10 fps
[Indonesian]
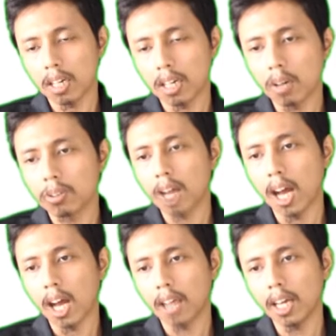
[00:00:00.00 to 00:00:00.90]
tahun
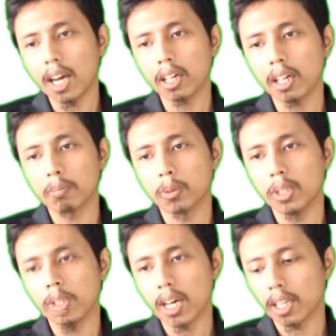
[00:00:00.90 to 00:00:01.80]
cahaya,
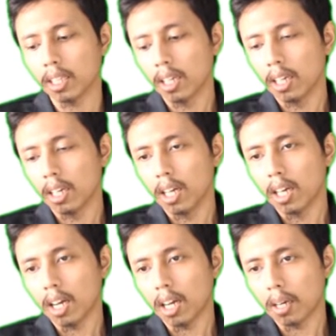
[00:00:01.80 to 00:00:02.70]
kemudian
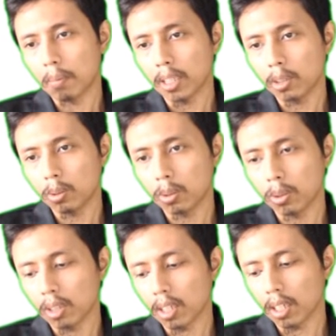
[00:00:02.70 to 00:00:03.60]
uh, eh, magnitud
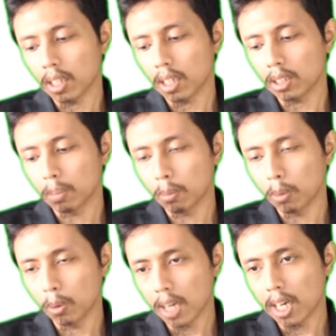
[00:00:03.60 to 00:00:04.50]
uh,
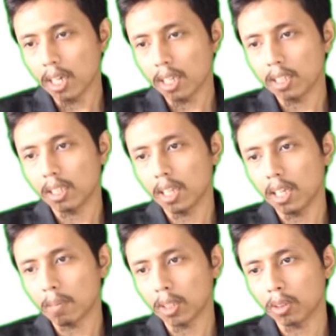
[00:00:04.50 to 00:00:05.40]
semunya dan ini
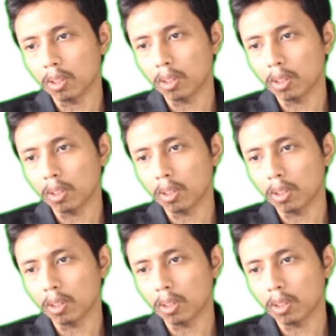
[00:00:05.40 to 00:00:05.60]
magnitud